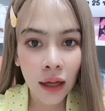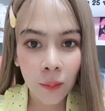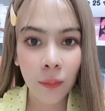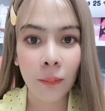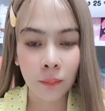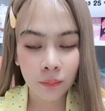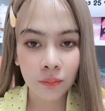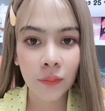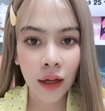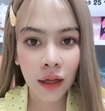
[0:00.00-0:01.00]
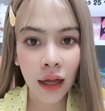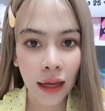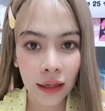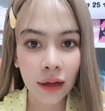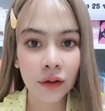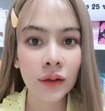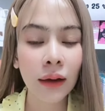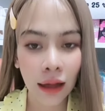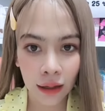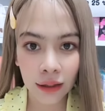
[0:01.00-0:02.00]
ปรับให้หายละ เริ่ม
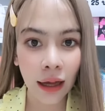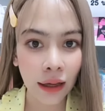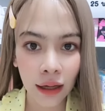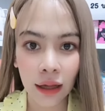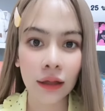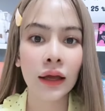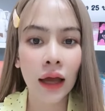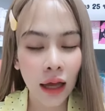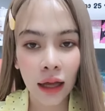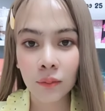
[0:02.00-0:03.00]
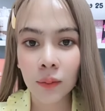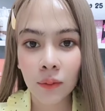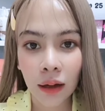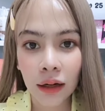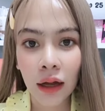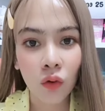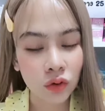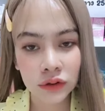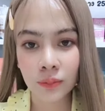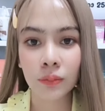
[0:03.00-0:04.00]
หายหายหายหายมาประมาณห้าหก
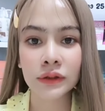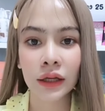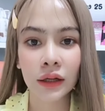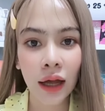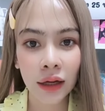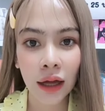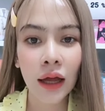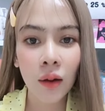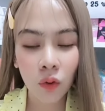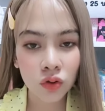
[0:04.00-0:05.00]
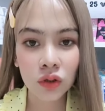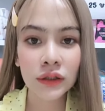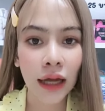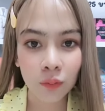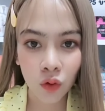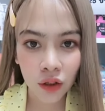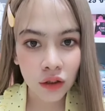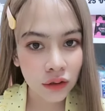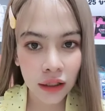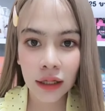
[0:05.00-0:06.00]
สิบเปอร์เซ็นได้นะพอชุดที่สามตอนนี้คือ
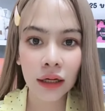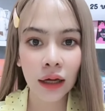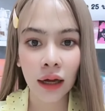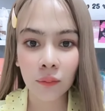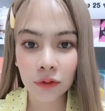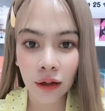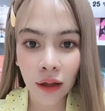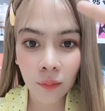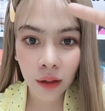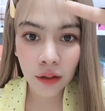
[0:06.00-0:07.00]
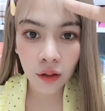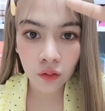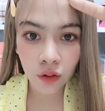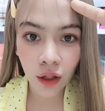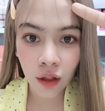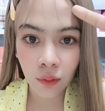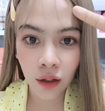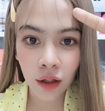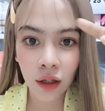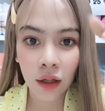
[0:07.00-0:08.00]
เกลี้ยงนะคะเหลือแค่เม็ดเดียวตรงนี้เห็นไหม
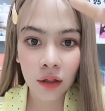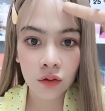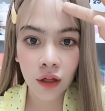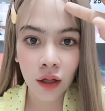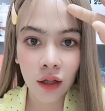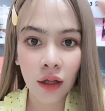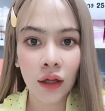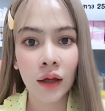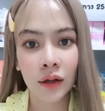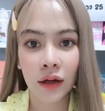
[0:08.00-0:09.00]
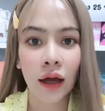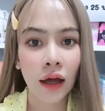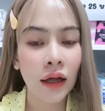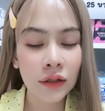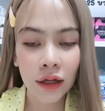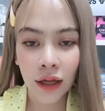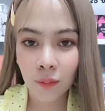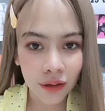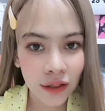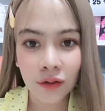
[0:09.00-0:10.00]
ตรงเนี้ยนะคะเหลือแค่เม็
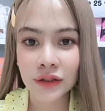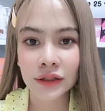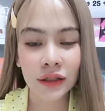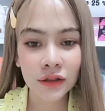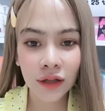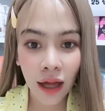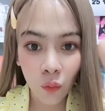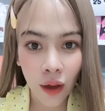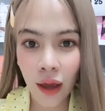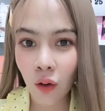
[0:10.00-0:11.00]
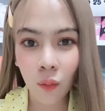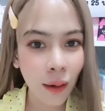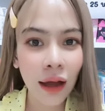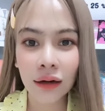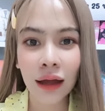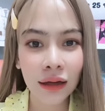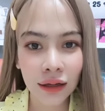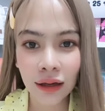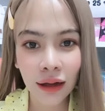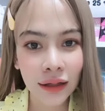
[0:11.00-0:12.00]
ดเดียวจริง ๆคือหน้าแววมากหน้าเกลี้ย
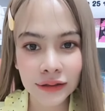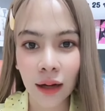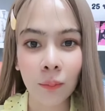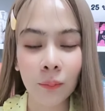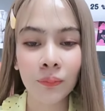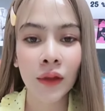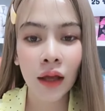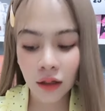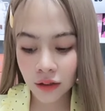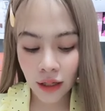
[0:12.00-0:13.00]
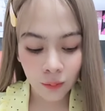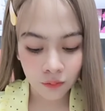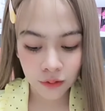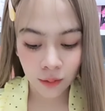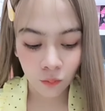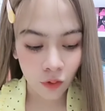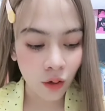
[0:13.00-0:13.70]
งหน้าฉ่ำหน้าแบบฉ่ำวาว